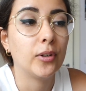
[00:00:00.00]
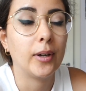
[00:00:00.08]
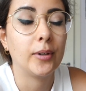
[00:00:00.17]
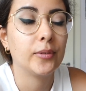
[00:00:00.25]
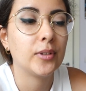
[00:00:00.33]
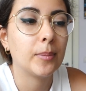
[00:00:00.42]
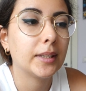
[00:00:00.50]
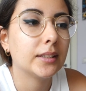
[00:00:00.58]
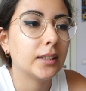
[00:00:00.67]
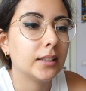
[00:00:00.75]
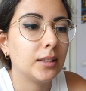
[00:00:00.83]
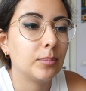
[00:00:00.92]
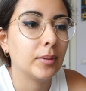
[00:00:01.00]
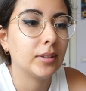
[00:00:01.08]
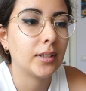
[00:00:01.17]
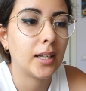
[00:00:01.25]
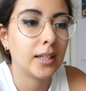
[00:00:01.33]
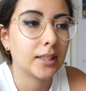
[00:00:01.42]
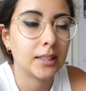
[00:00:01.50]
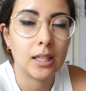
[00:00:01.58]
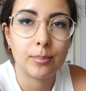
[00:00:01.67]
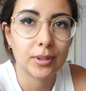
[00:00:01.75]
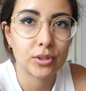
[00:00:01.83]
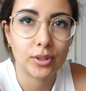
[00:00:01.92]
ovviamente dipende anche
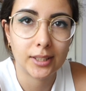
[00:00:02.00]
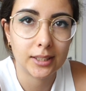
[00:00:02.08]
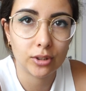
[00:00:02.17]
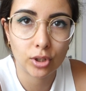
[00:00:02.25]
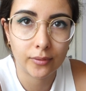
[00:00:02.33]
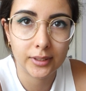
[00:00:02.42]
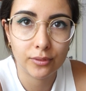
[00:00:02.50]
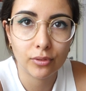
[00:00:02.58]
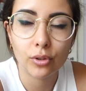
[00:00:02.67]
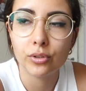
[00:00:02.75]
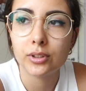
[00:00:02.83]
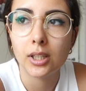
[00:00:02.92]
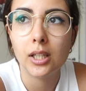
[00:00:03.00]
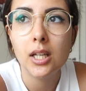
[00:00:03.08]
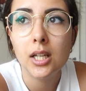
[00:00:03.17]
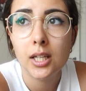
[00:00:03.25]
dalla persona che ti trovi di fronte